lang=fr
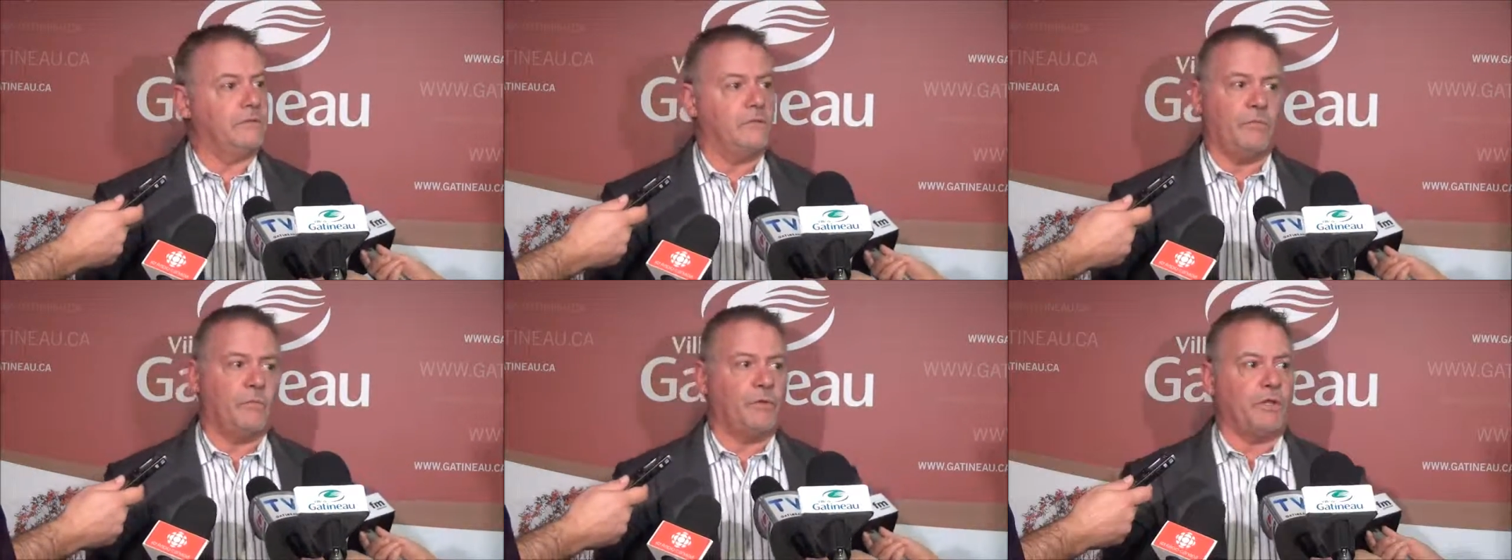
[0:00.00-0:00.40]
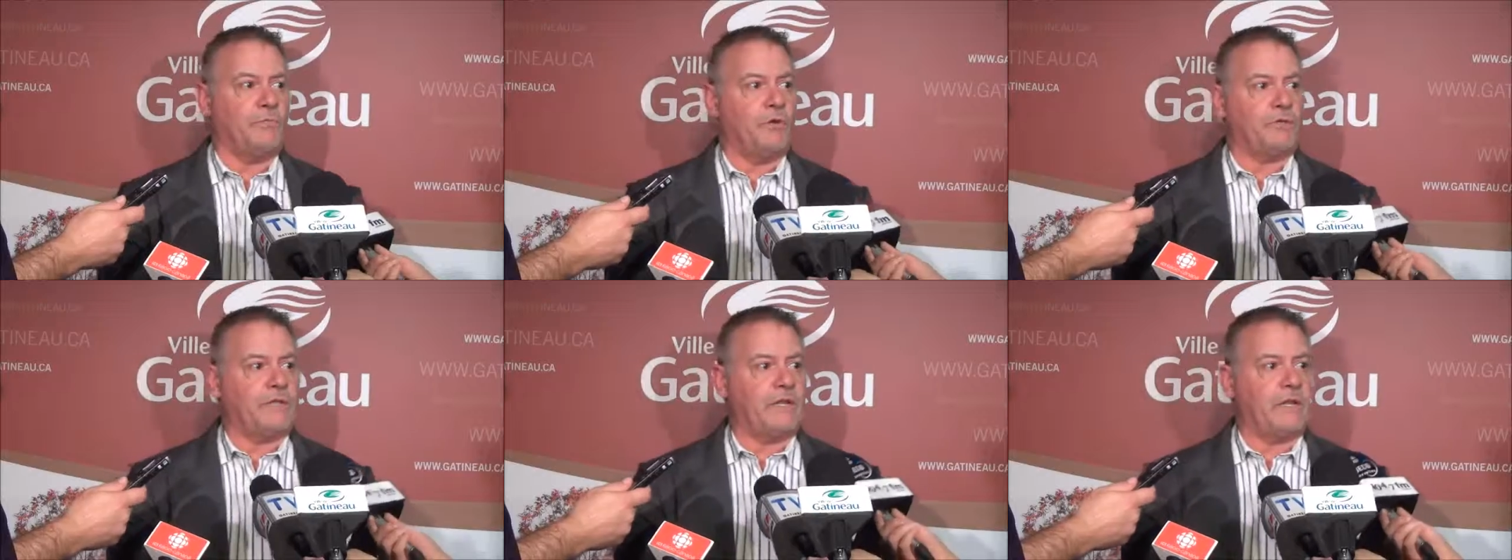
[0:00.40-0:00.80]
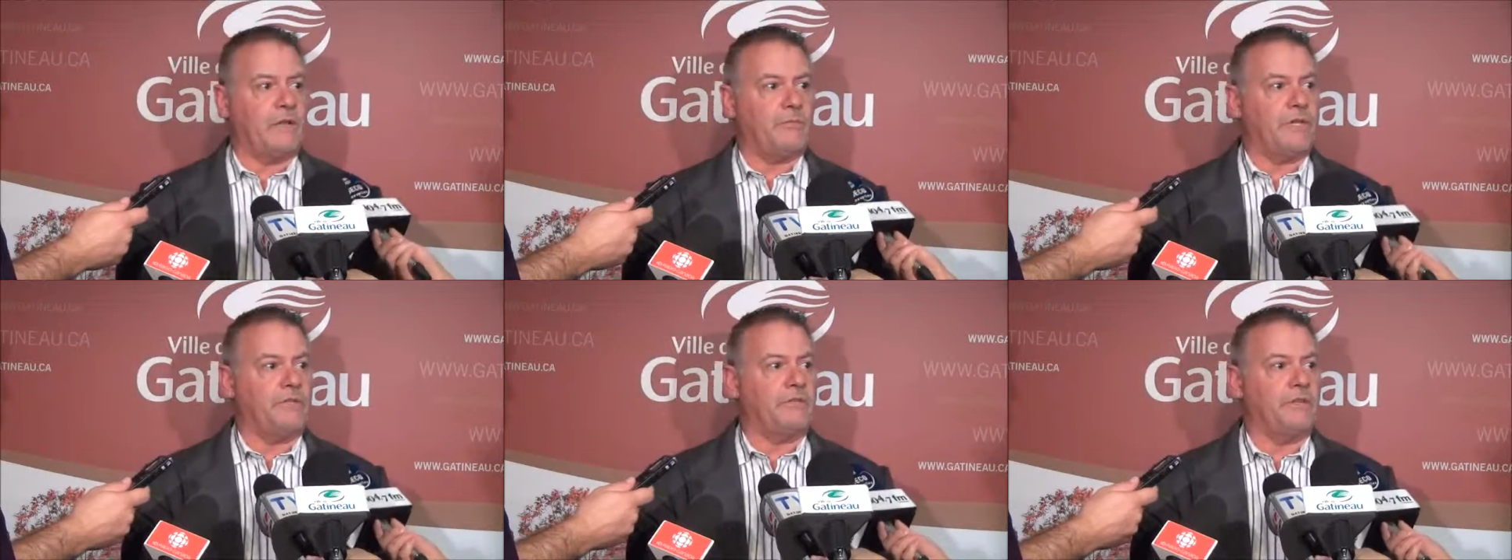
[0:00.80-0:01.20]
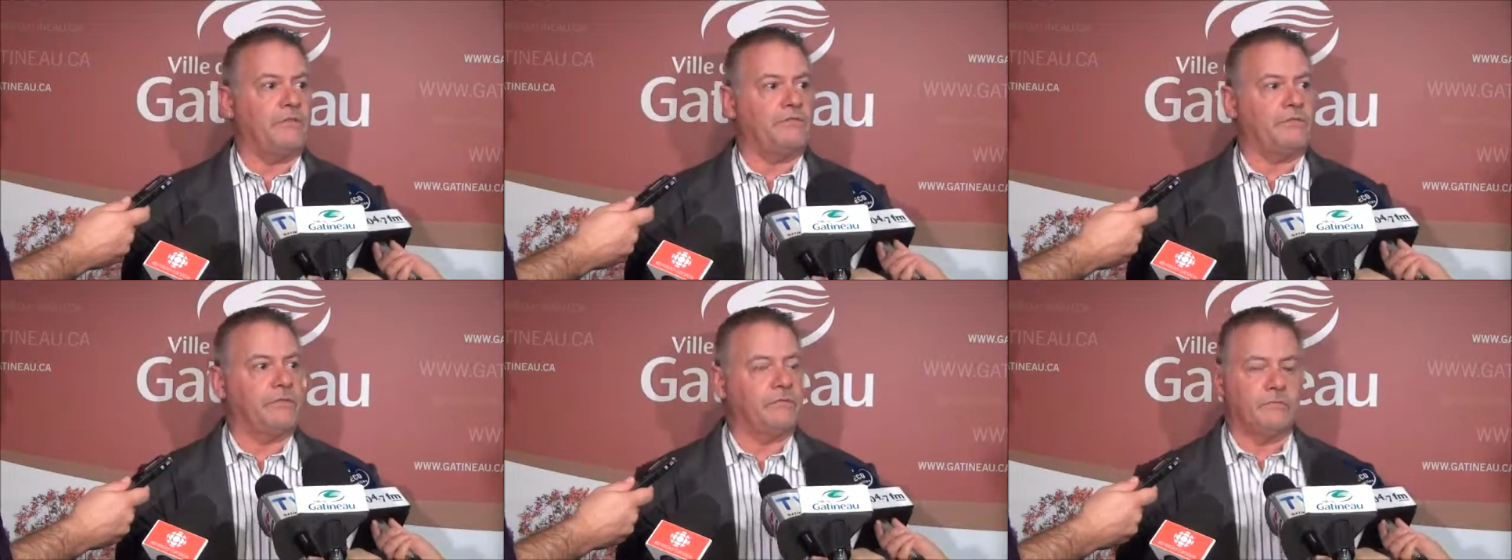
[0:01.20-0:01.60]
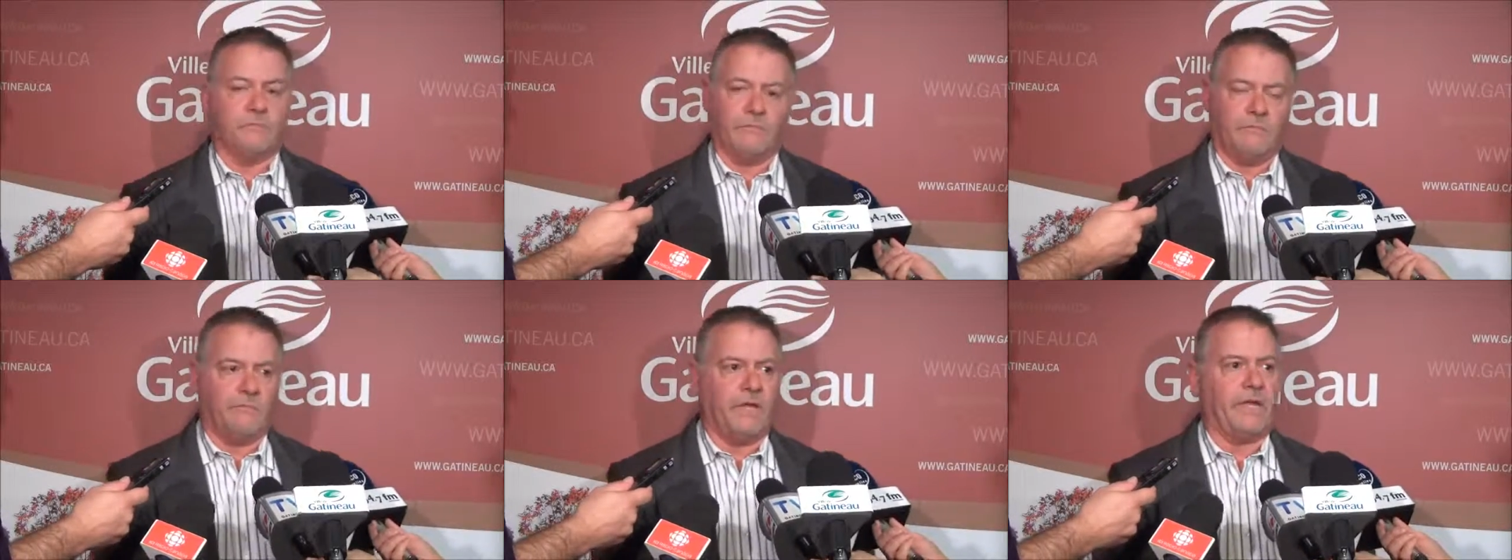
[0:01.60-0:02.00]
on n'a pas le montant dans l'appel d'offres,
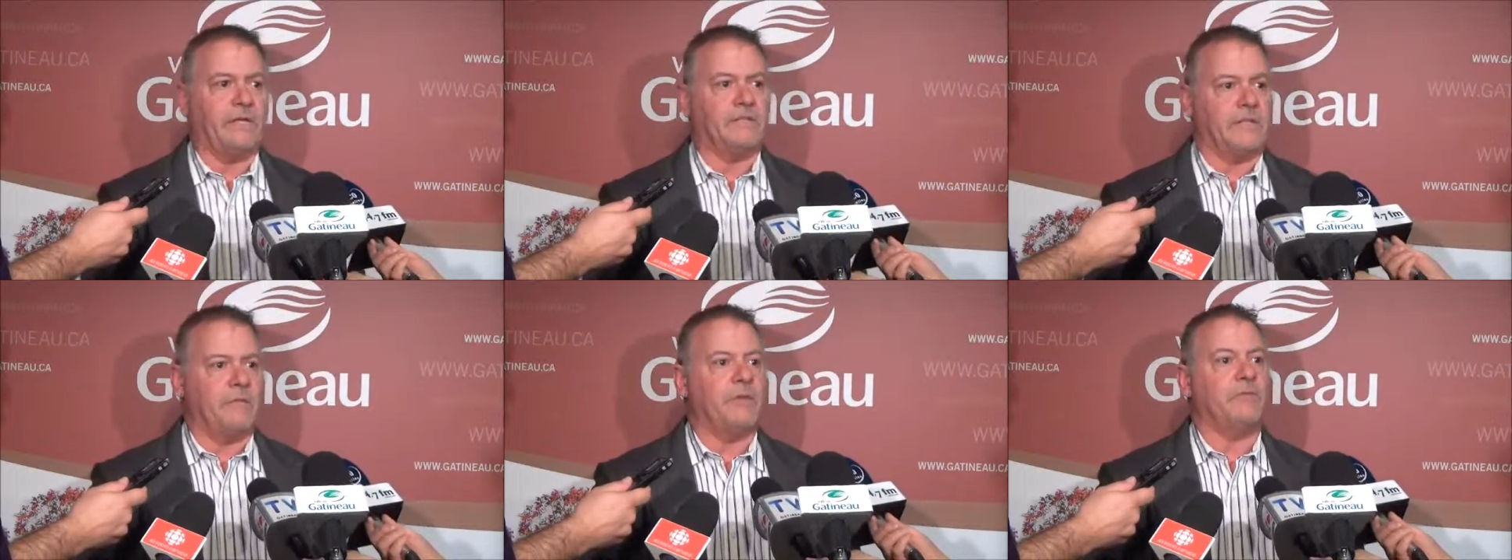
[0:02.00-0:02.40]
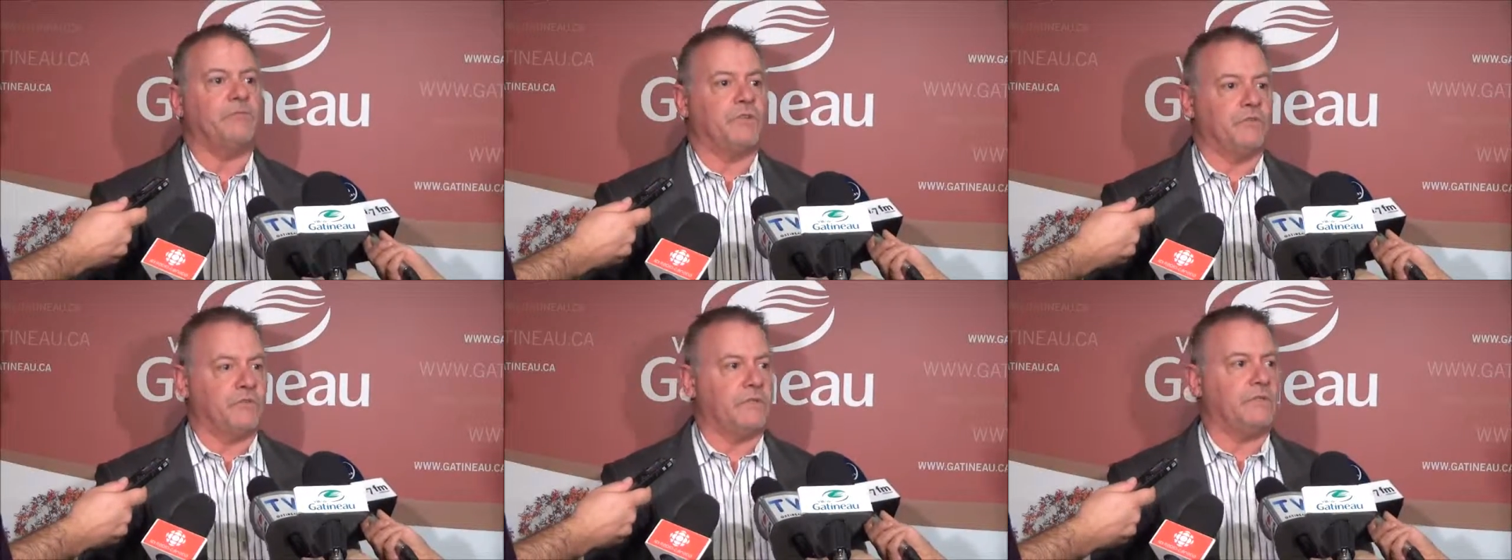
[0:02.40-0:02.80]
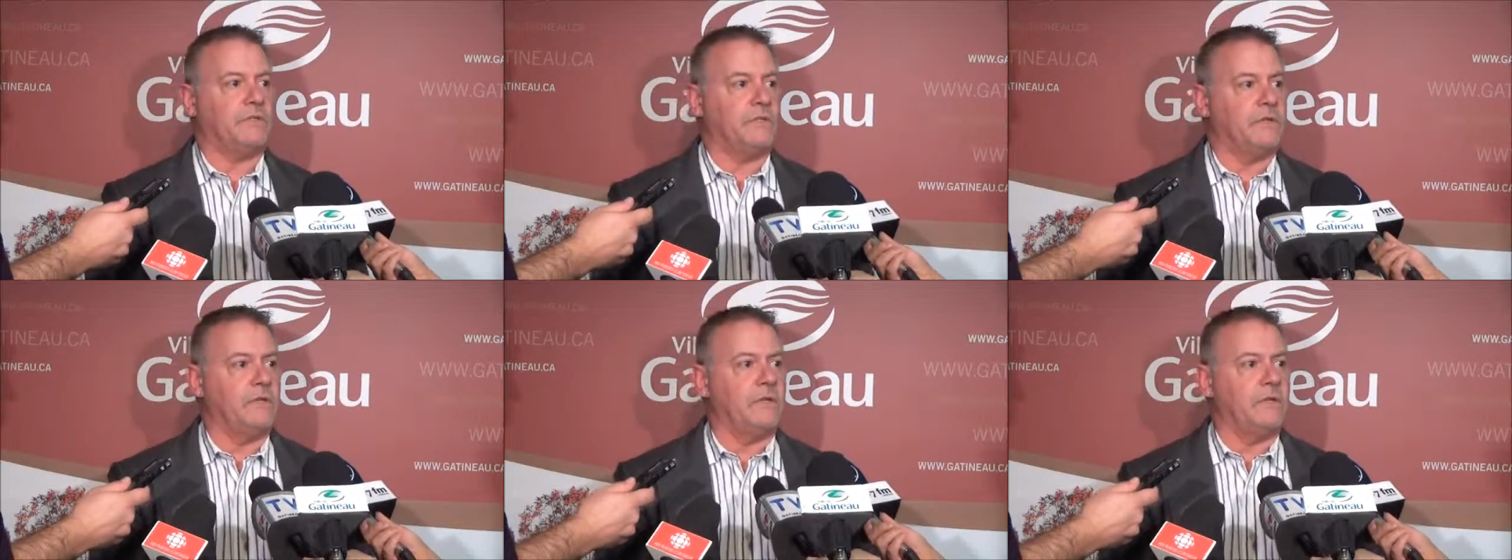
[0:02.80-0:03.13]
bien, la même chose ici.